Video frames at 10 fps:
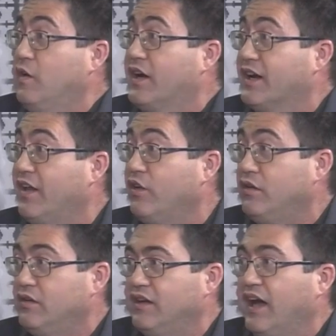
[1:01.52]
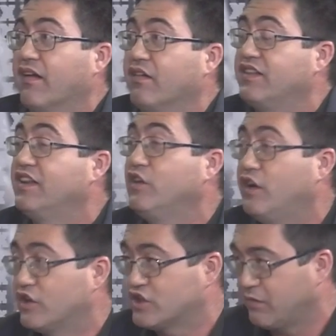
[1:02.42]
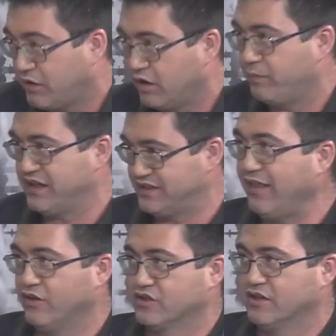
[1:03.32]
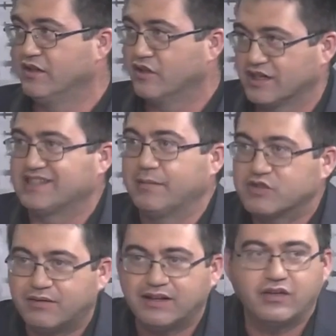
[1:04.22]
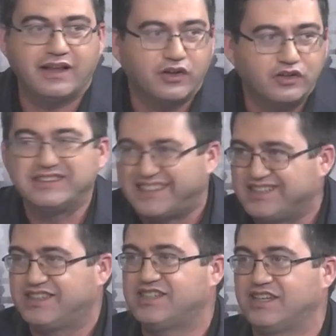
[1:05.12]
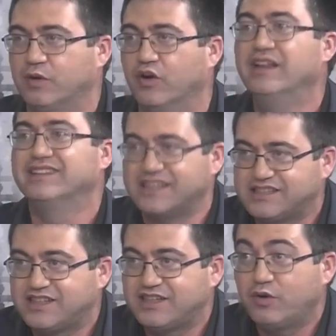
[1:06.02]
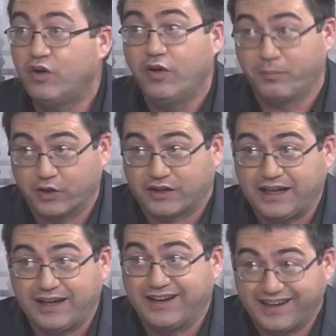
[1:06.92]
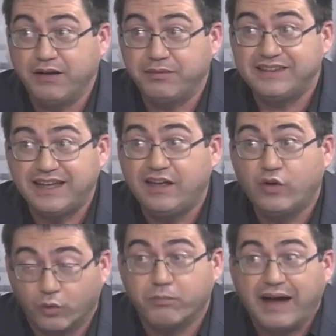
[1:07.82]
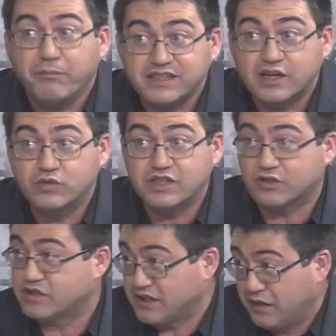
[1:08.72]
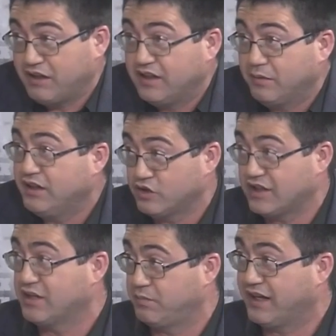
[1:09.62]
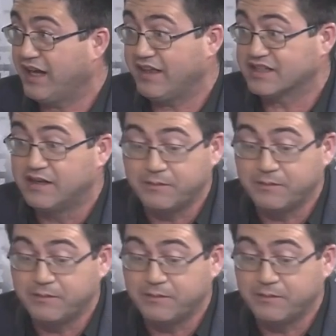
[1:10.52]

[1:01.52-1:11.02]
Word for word: lo ha cargado agradeciéndole los servicios prestados. O sea, estamos hablando de algo tristísimo. Tristísimo porque realmente han pasado muchas cosas que evidentemente no están explicadas